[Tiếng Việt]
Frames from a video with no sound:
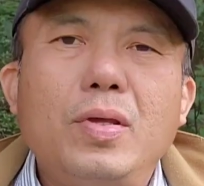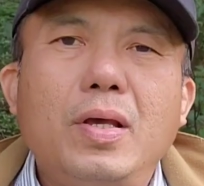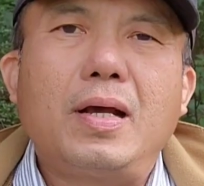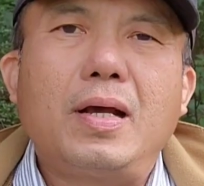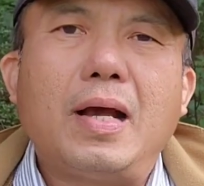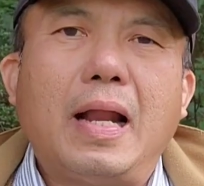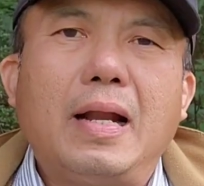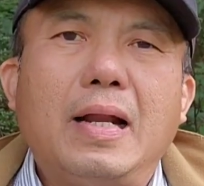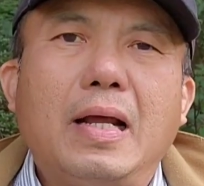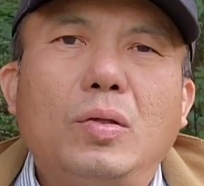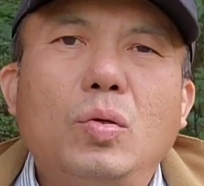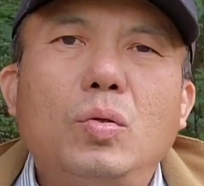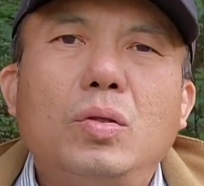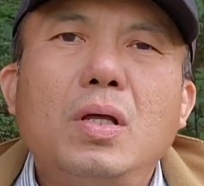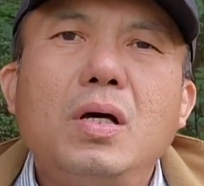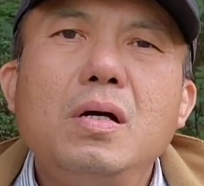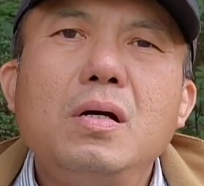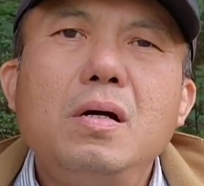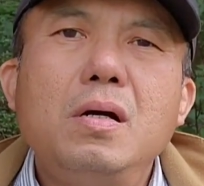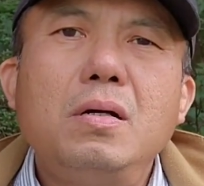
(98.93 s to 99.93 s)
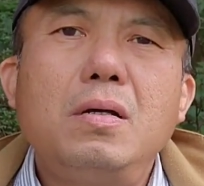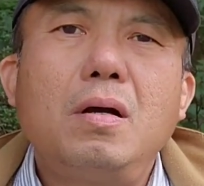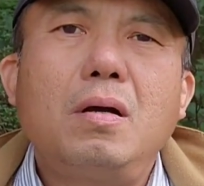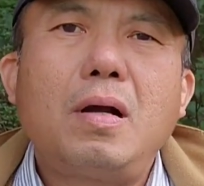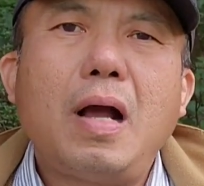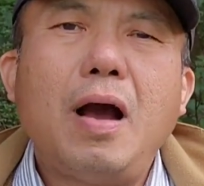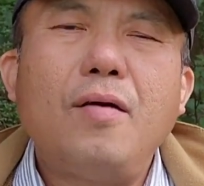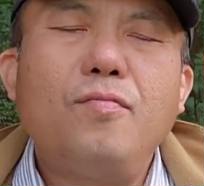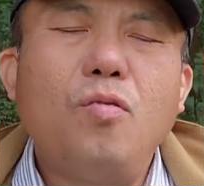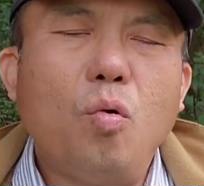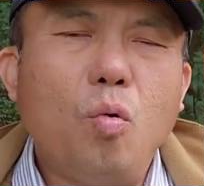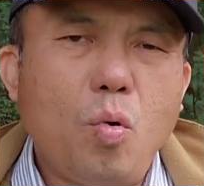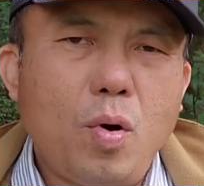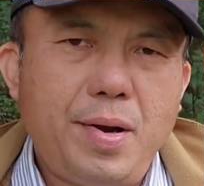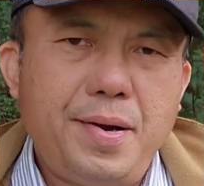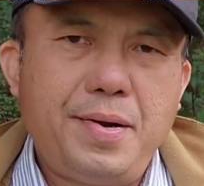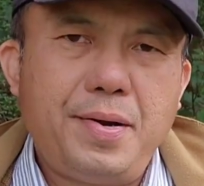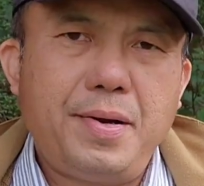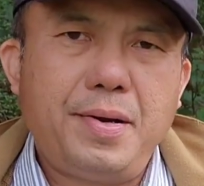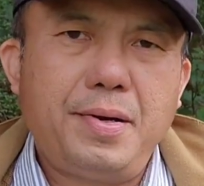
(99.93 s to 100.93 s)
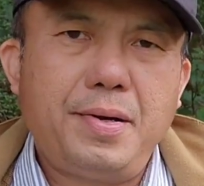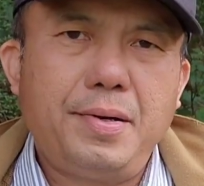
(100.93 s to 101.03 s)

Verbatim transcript: cái cảnh này tôi thương cho các phụ huynh